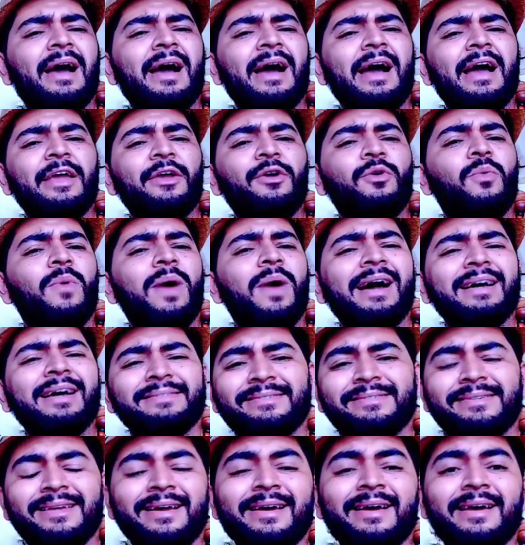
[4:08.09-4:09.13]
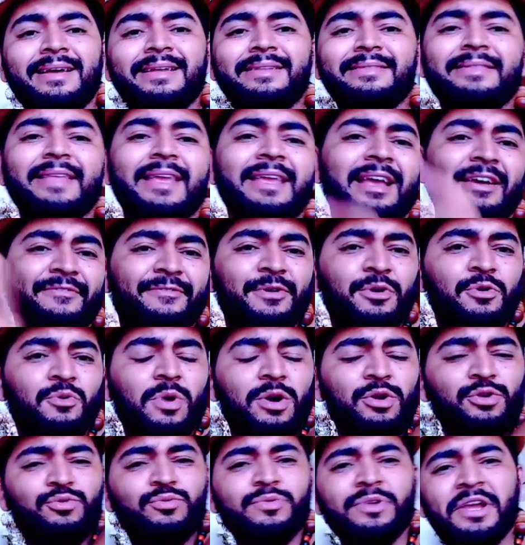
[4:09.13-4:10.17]
a, ayahuasca tem a ver com
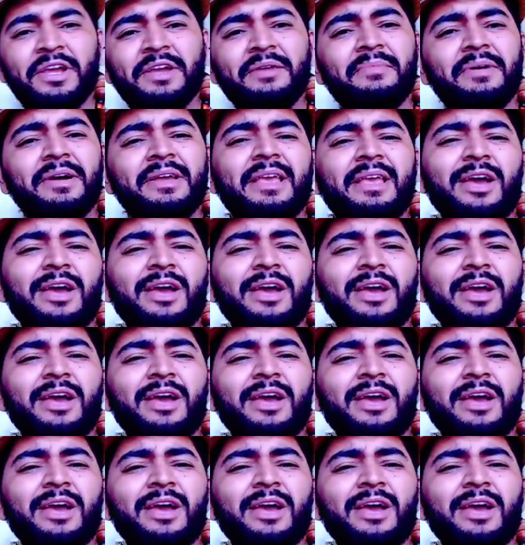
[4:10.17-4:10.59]
a jurema,